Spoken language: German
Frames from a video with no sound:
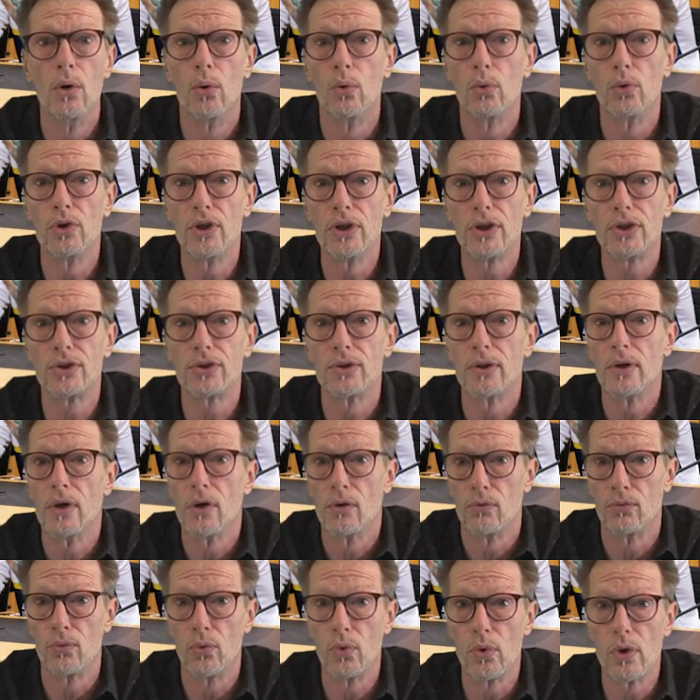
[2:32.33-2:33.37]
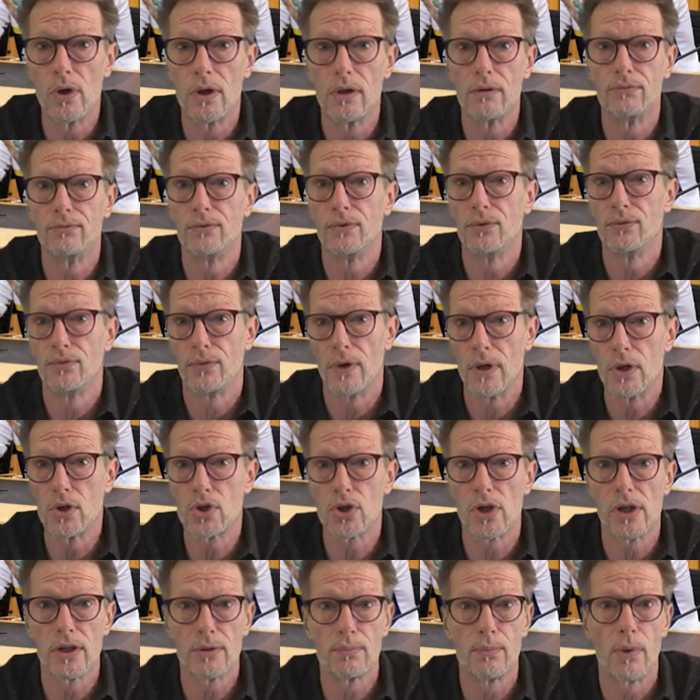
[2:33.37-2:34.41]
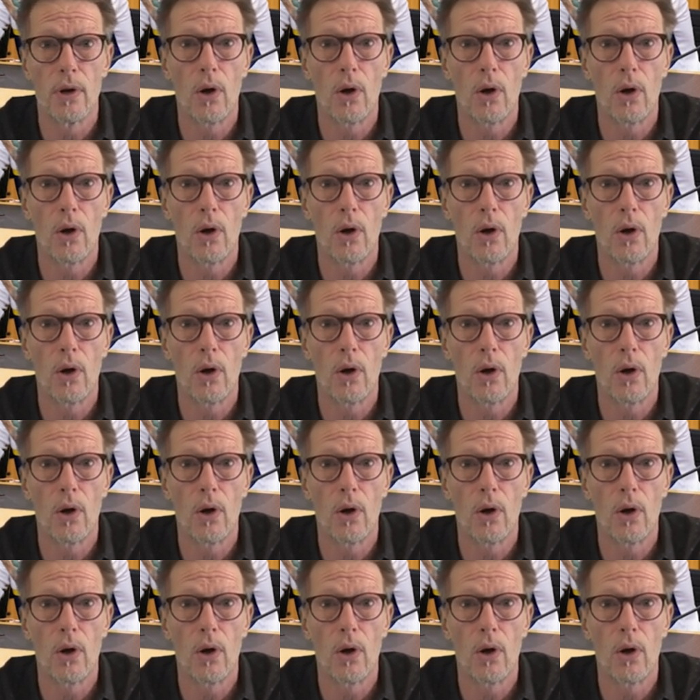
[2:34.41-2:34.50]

und nicht vorher, wie fälschlich